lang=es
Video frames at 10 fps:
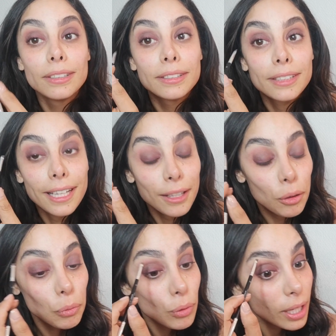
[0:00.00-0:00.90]
tardan
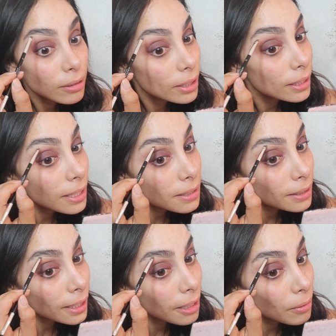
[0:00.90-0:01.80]
como un año en quitarse,
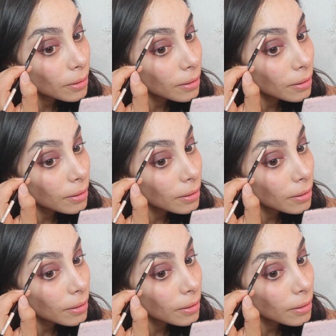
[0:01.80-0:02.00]
está cabrón.